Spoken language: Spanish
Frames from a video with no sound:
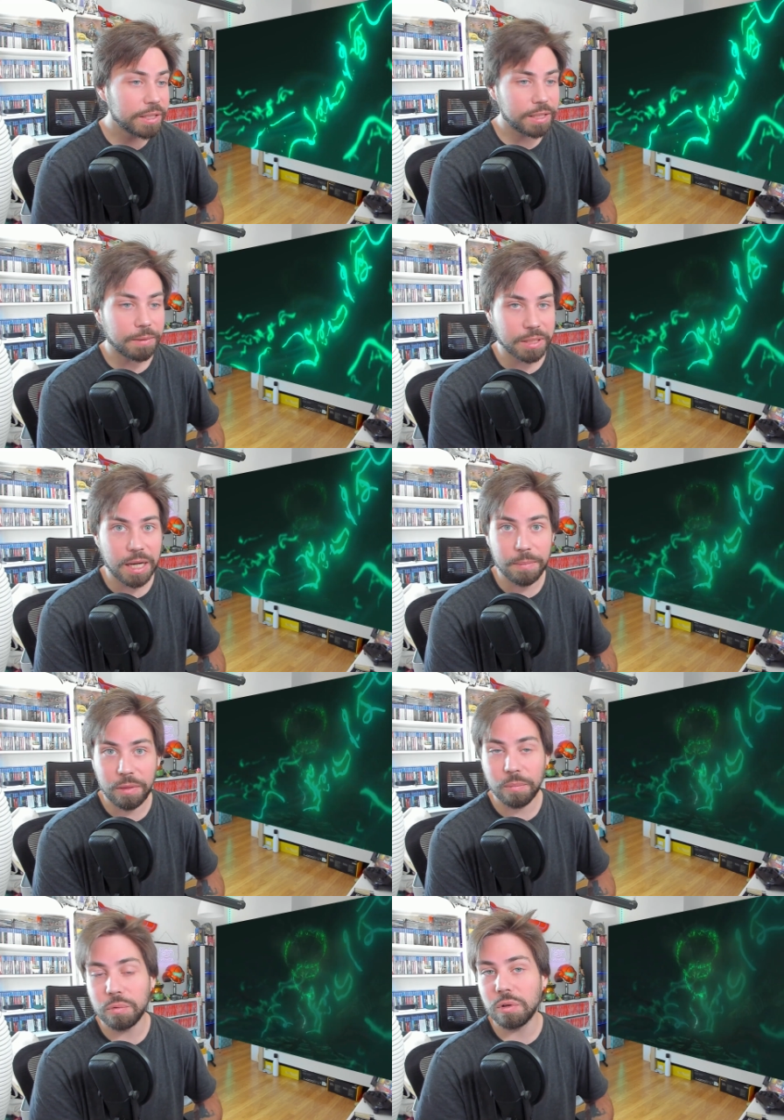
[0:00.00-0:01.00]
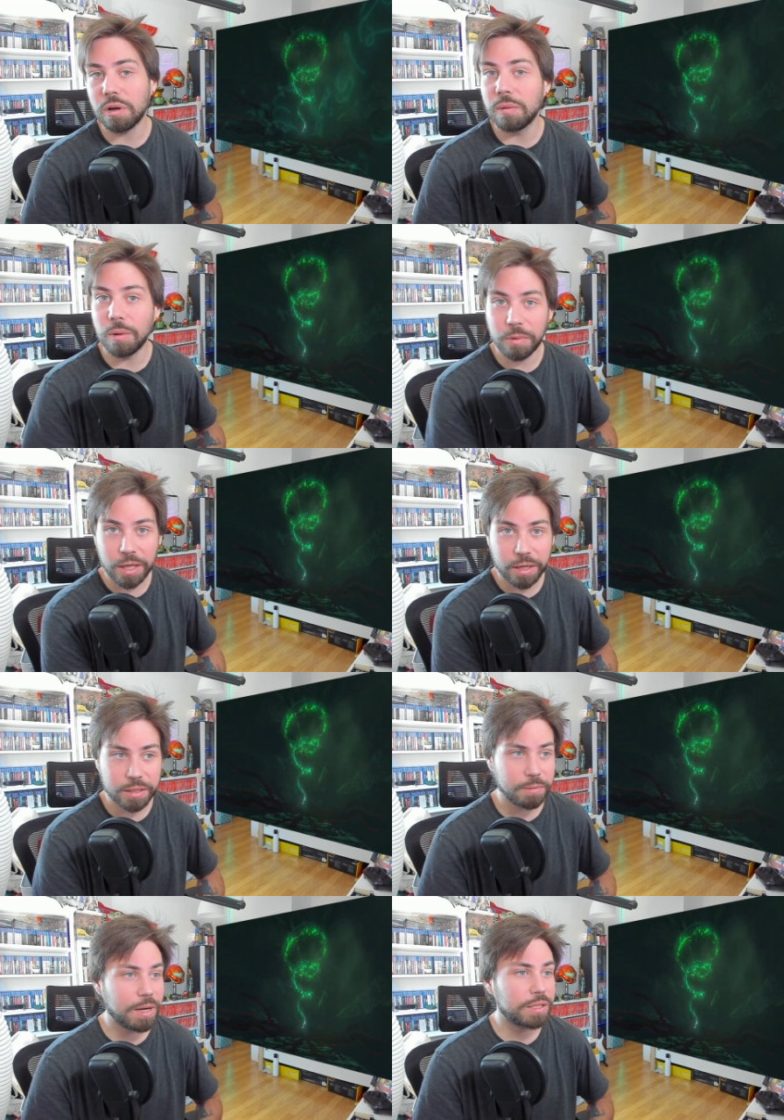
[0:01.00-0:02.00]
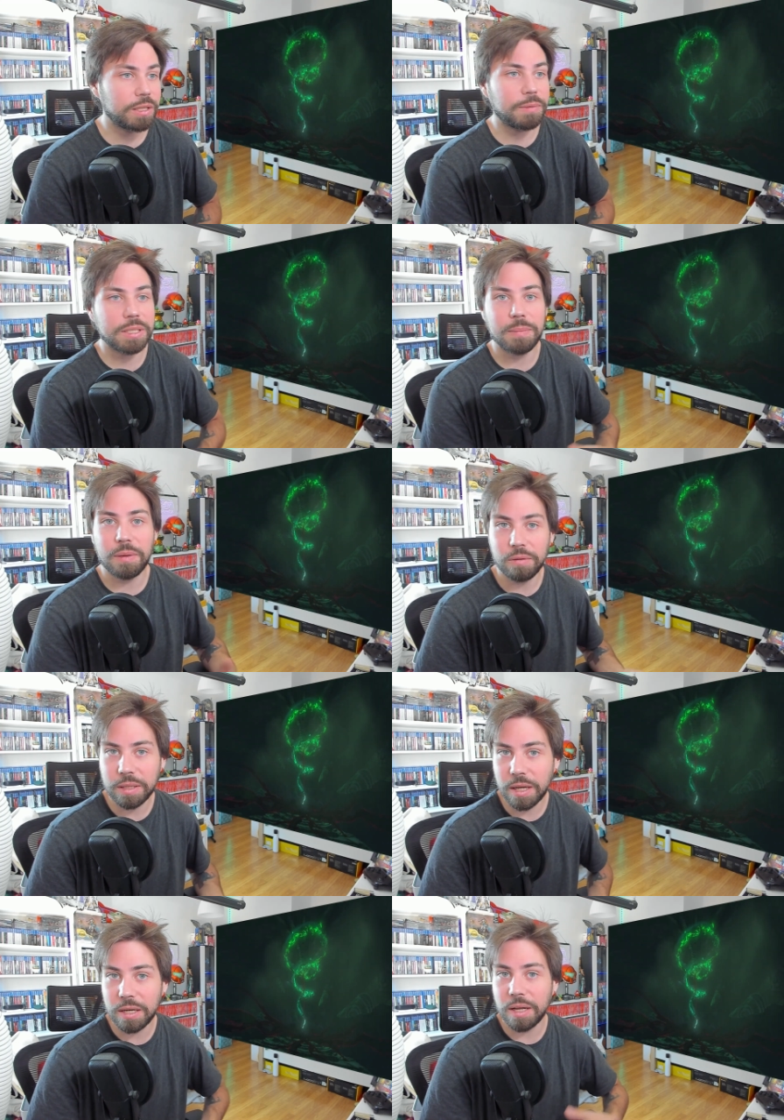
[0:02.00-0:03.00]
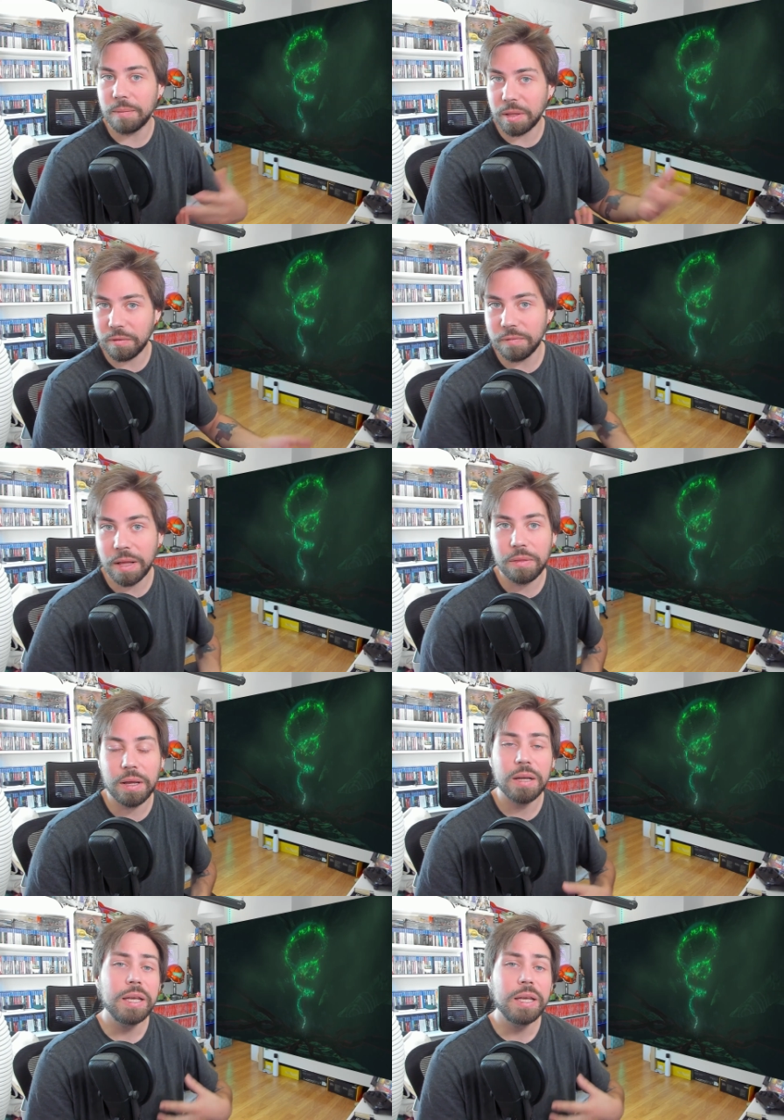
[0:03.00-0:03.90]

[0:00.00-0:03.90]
si te vas a Amazon.com lo podías reservar, si te vas a Amazon Italia, Amazon Francia,